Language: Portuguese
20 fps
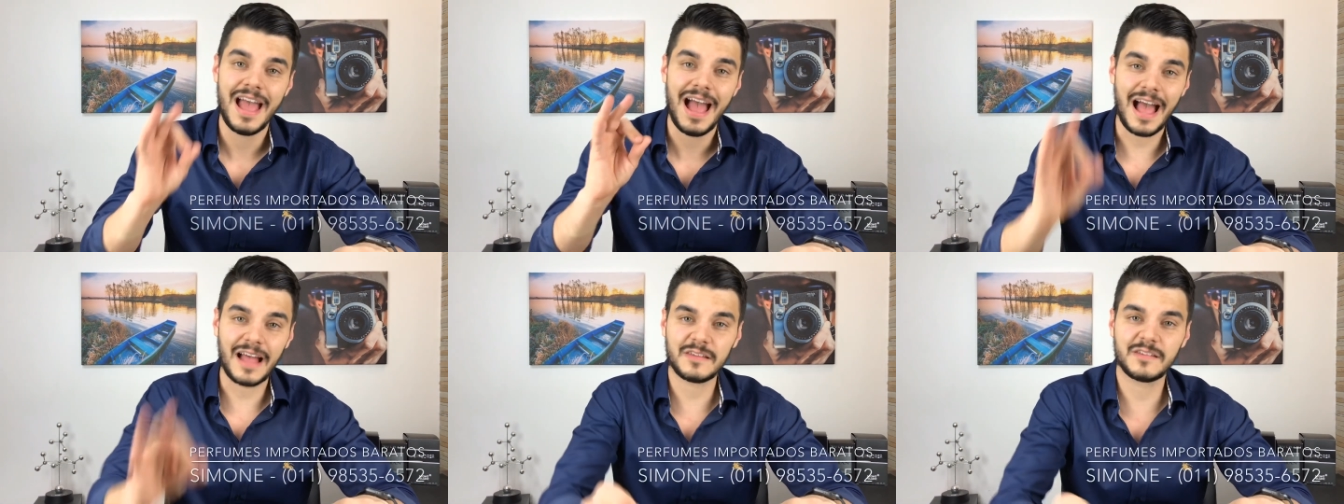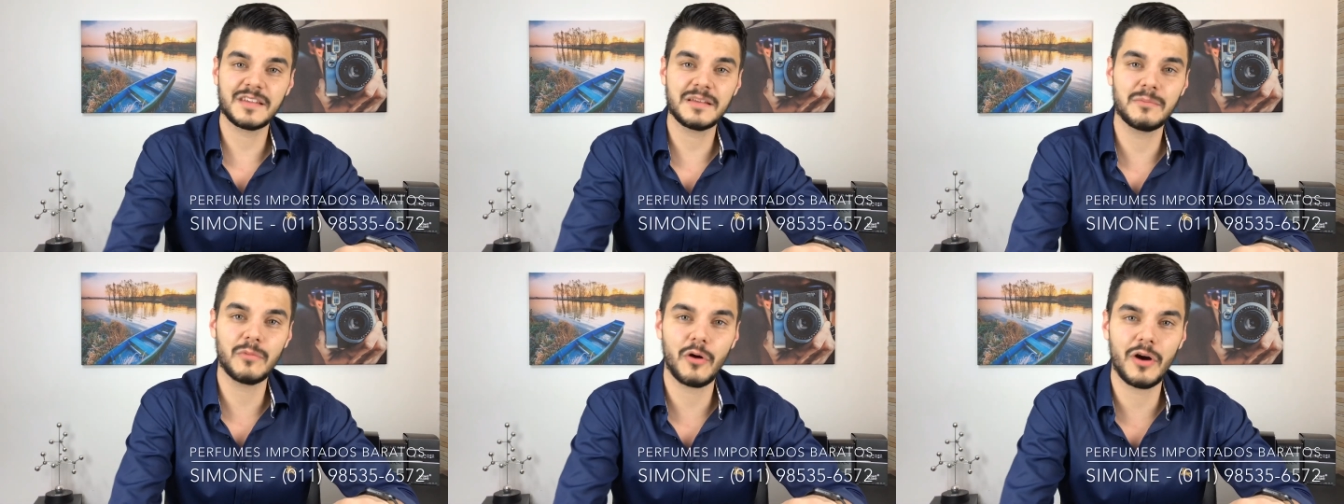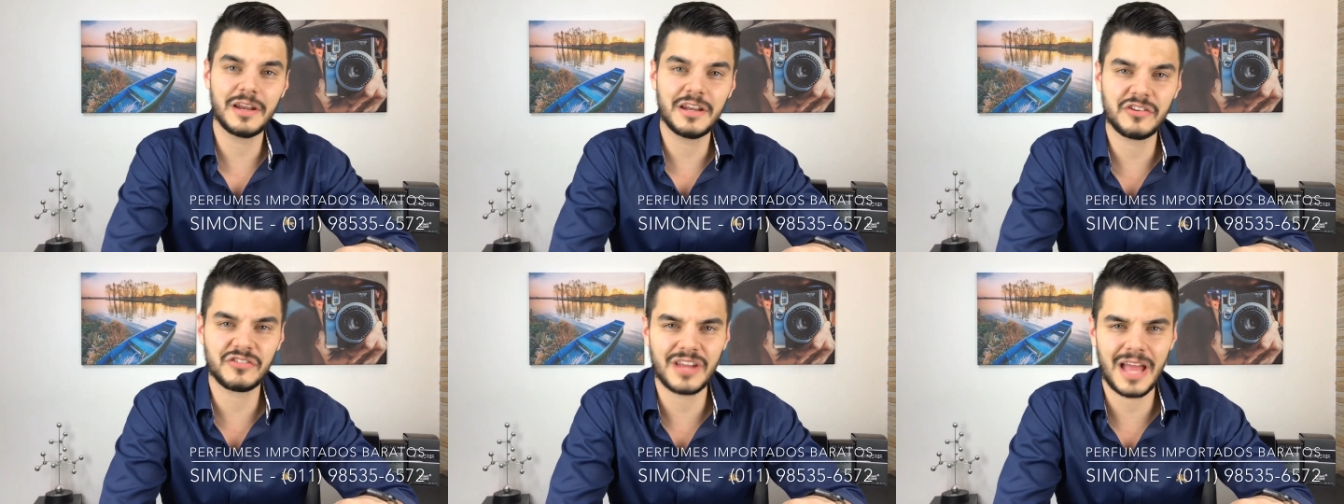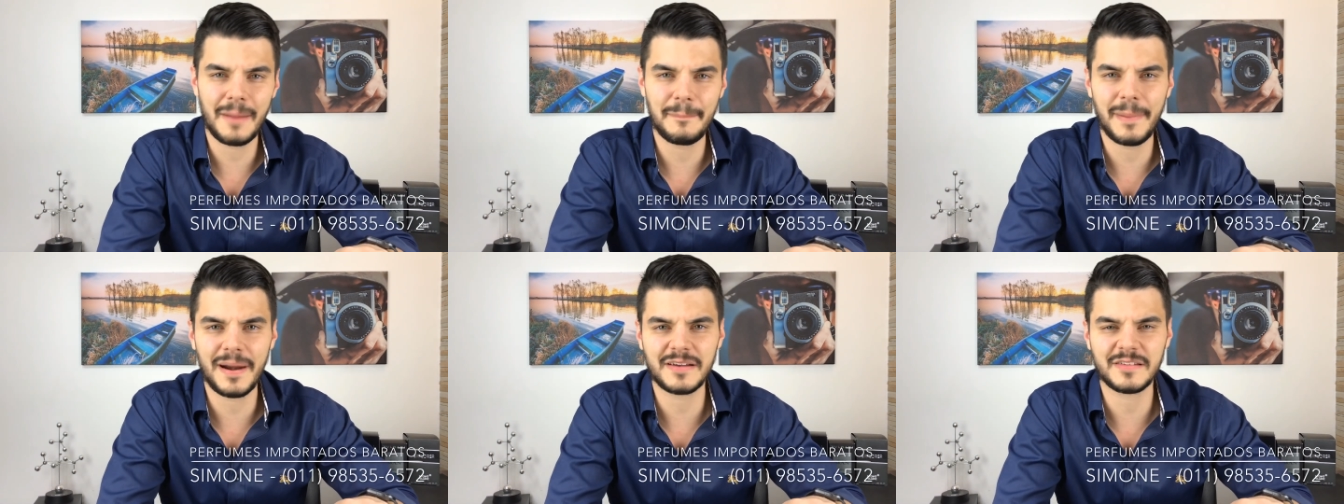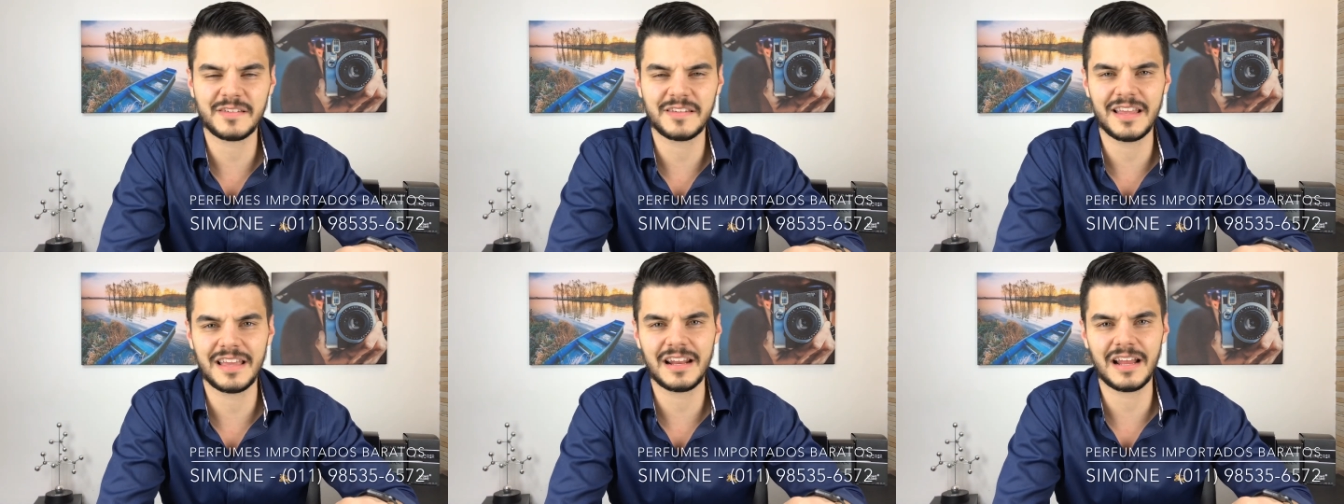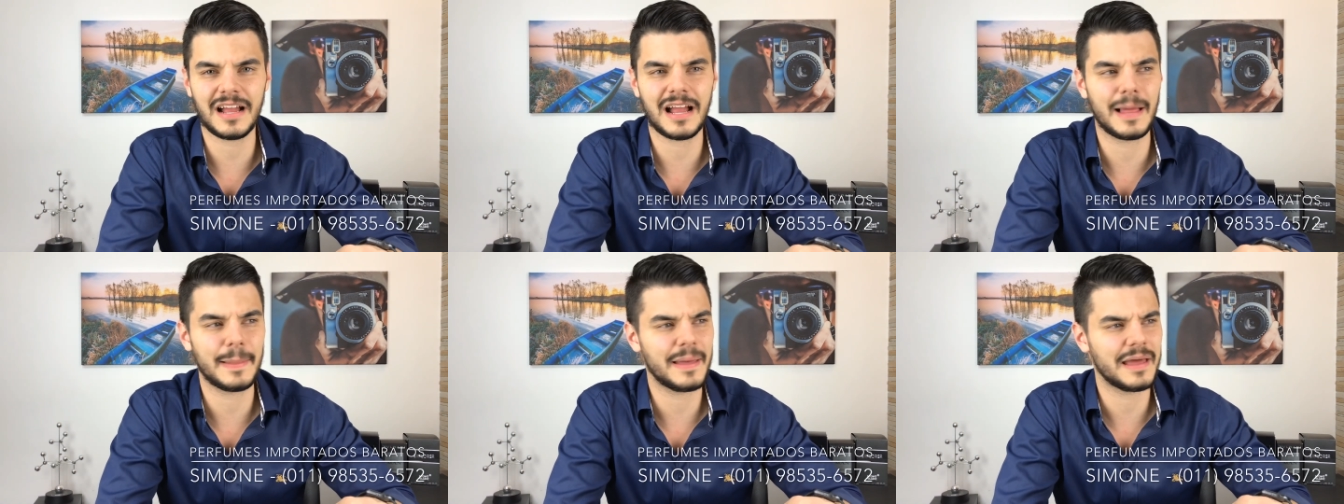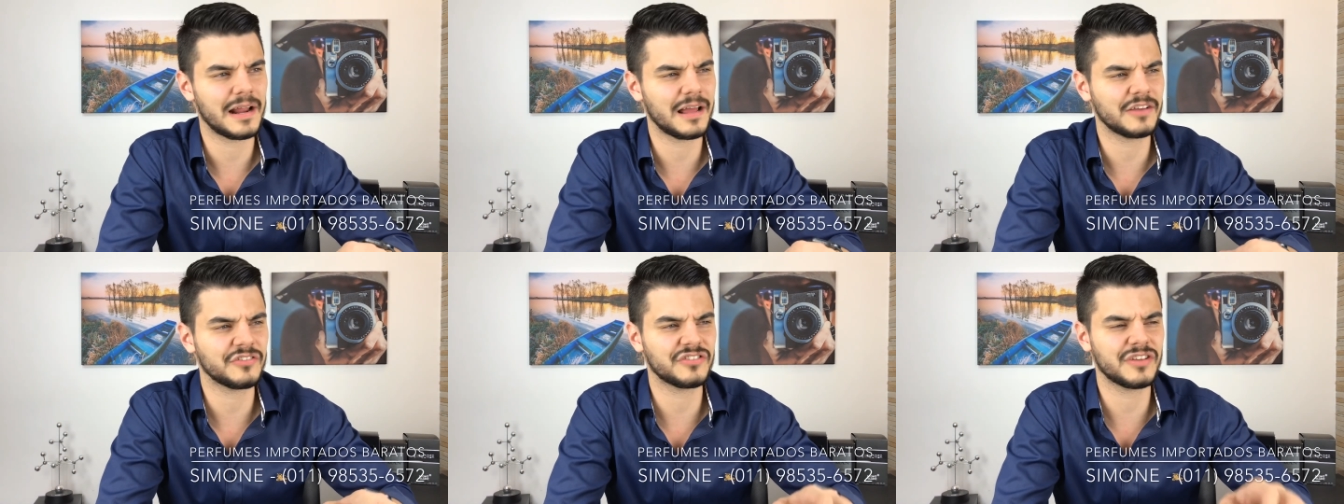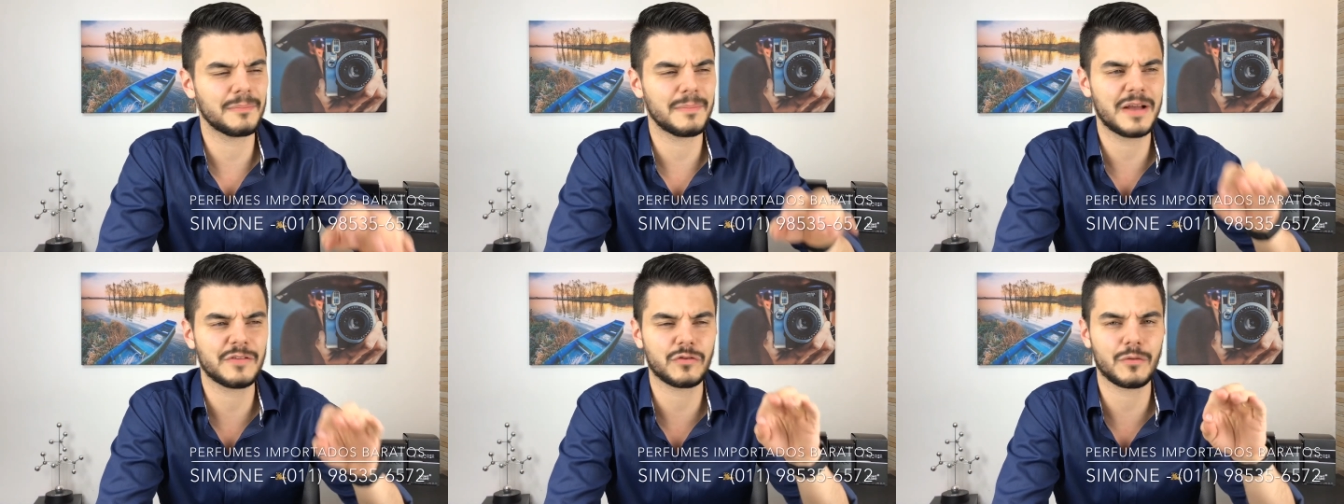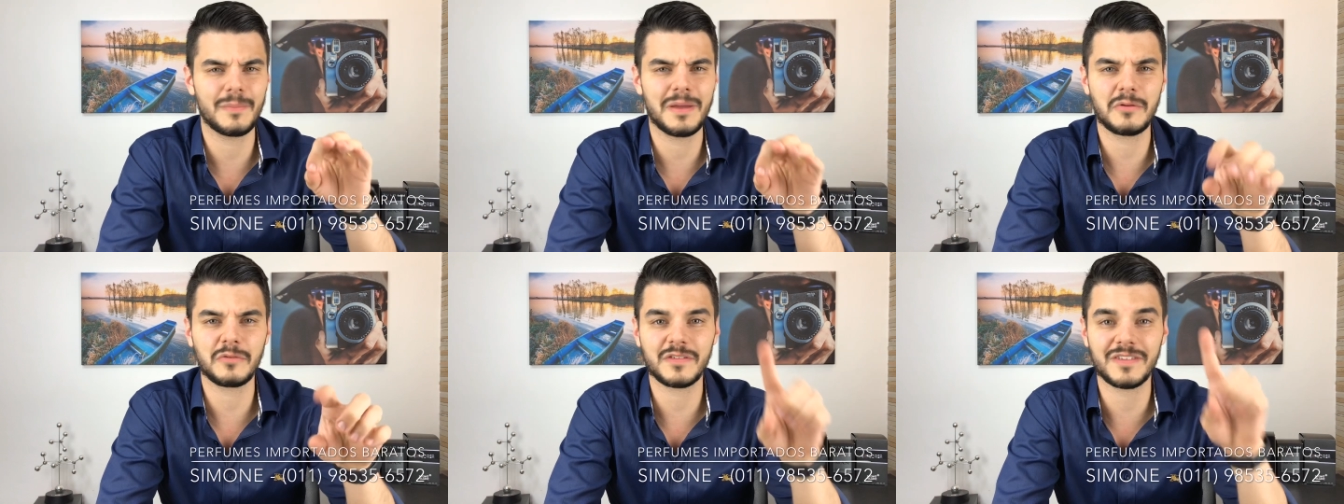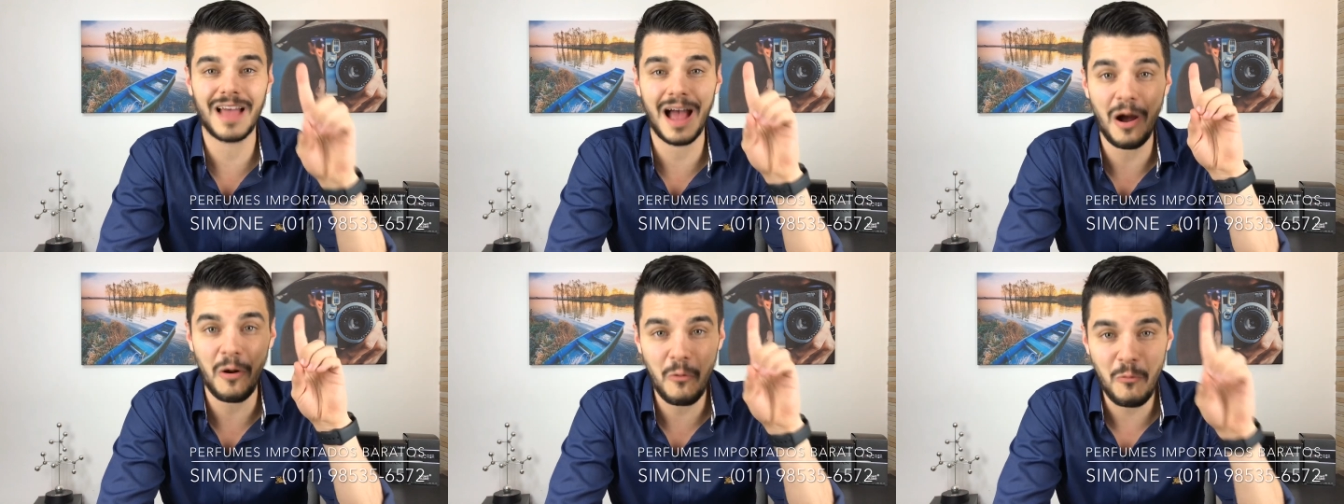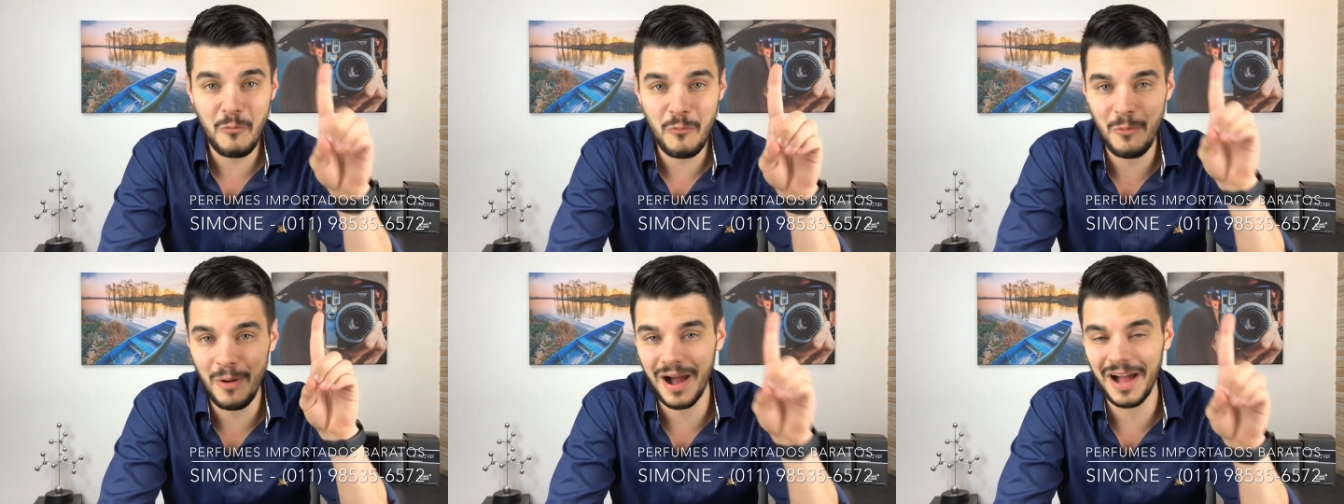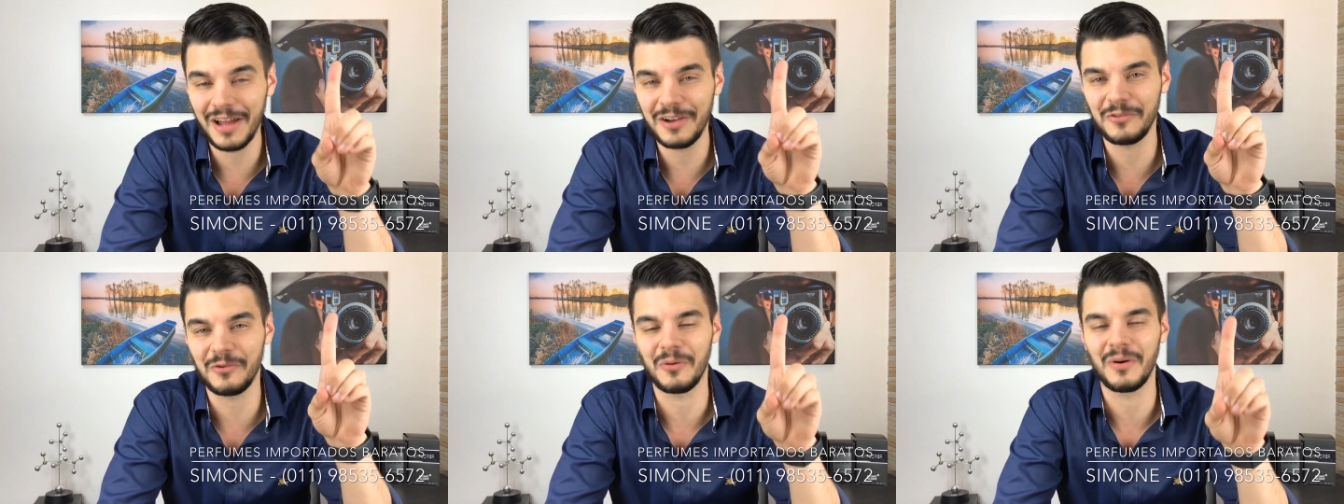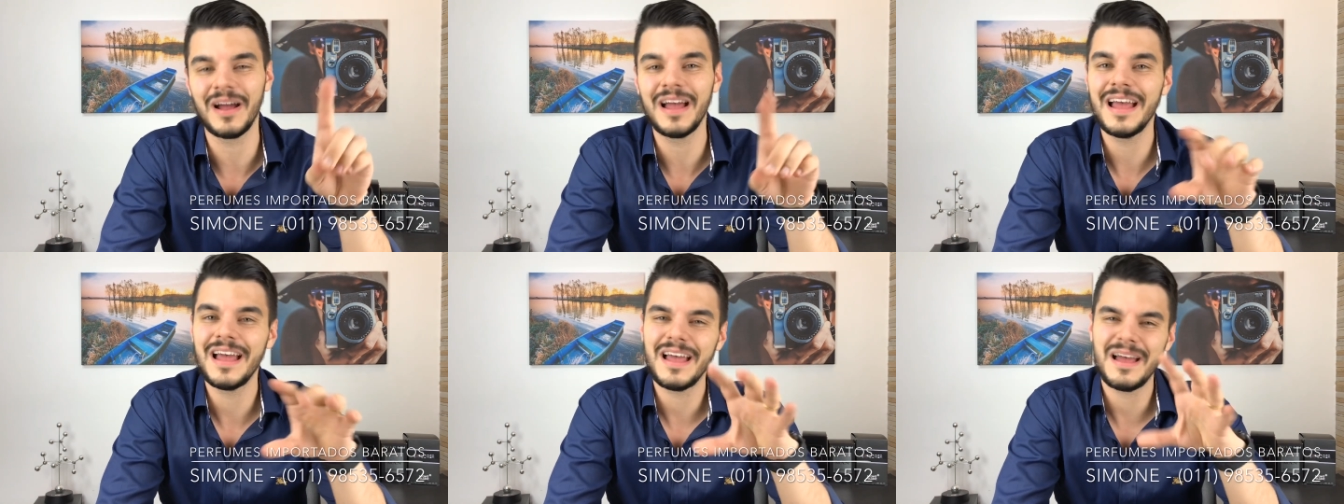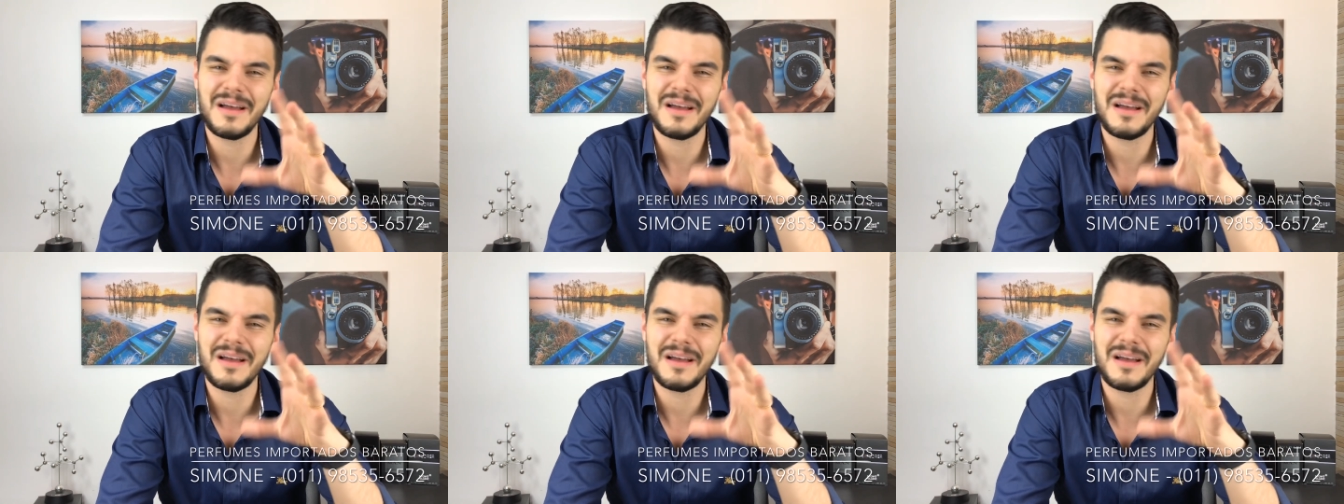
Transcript: A Simone já é parceira, galera, acho que mais ou menos há um ano